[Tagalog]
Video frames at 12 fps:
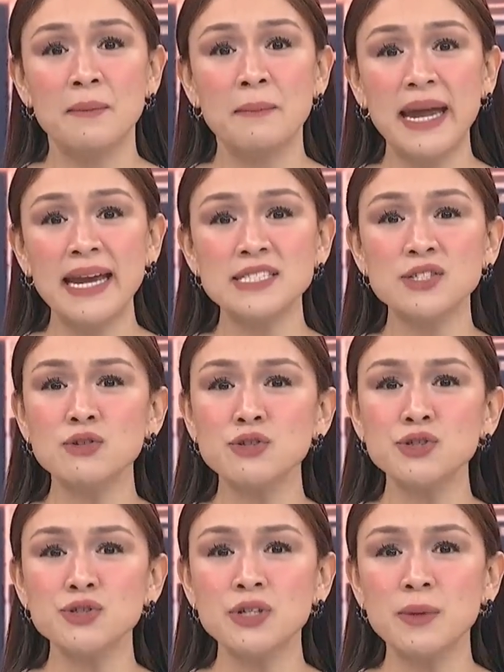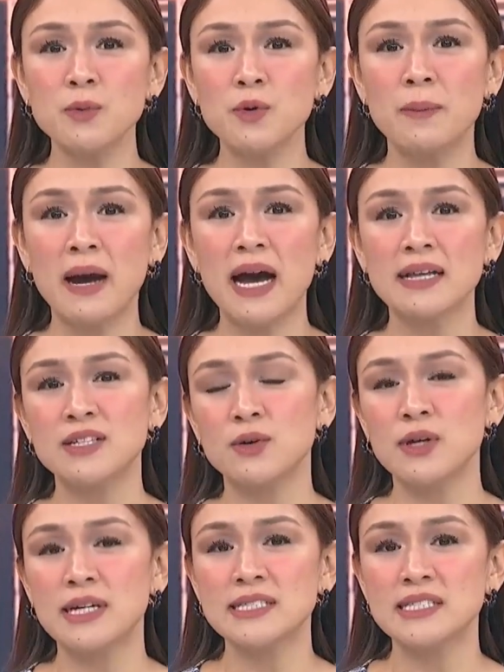May solusyon na po ba ang
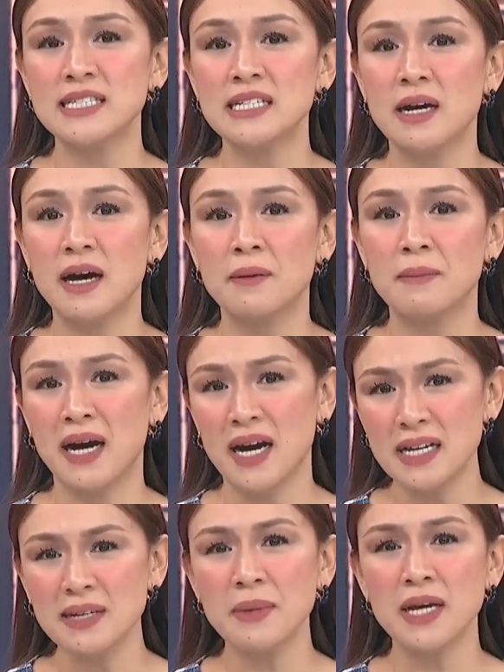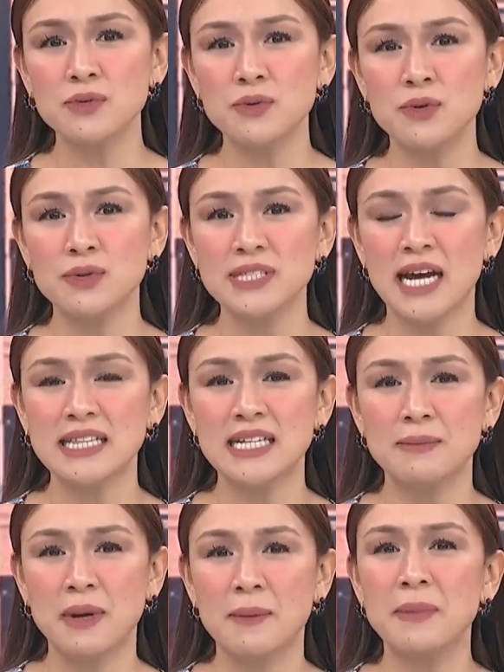DOST na maaring makatulong sa
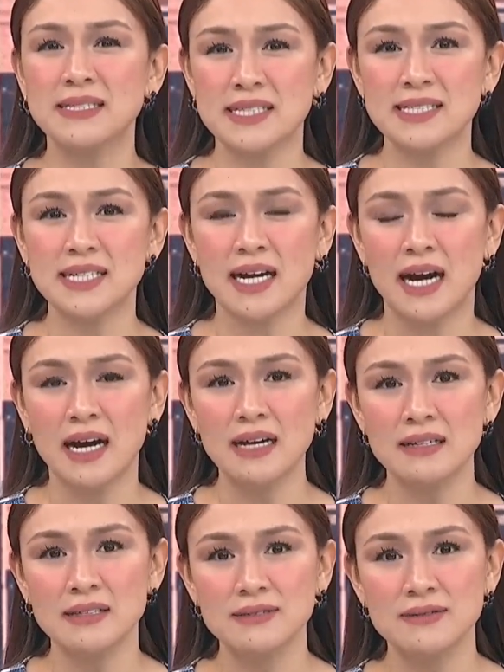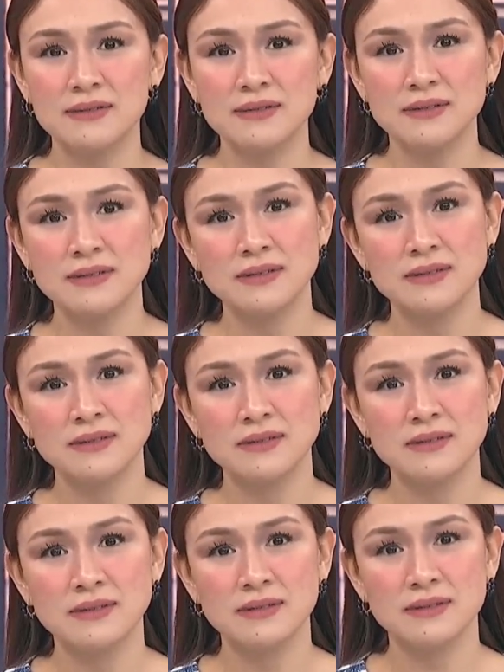ating mga magsasaka?
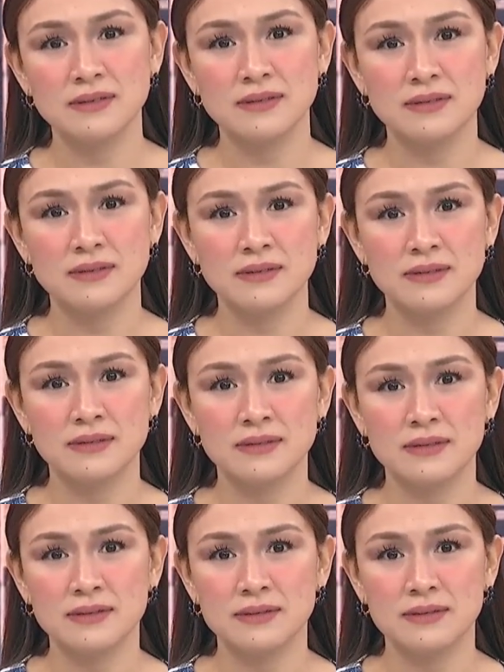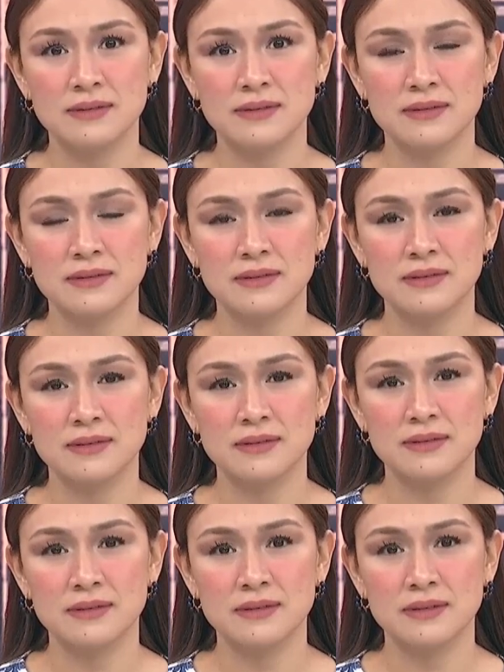Actually, ang nakita po
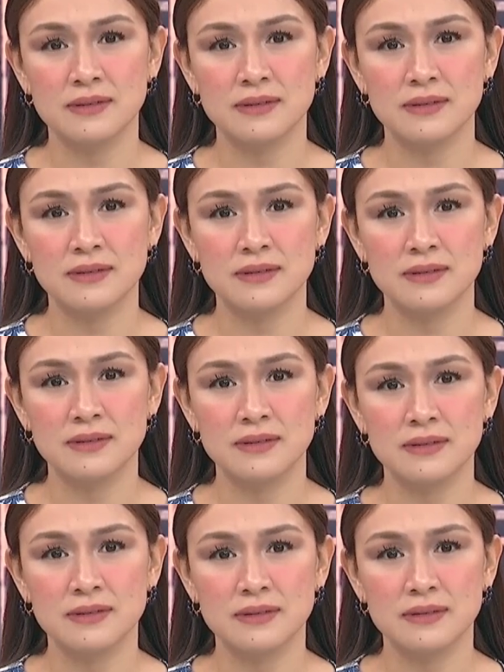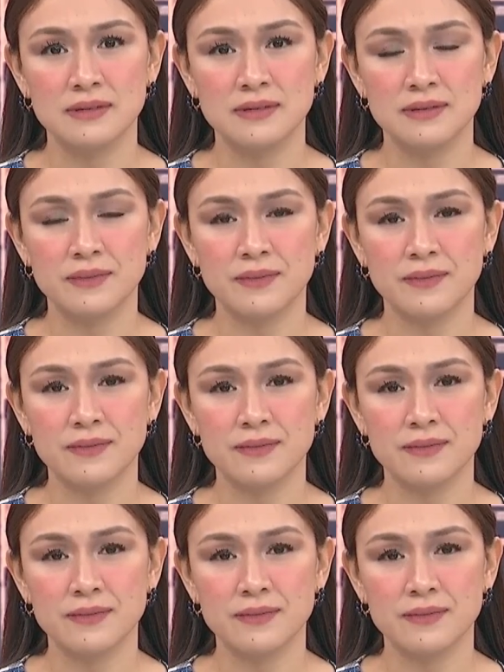namin na solusyon dyan ay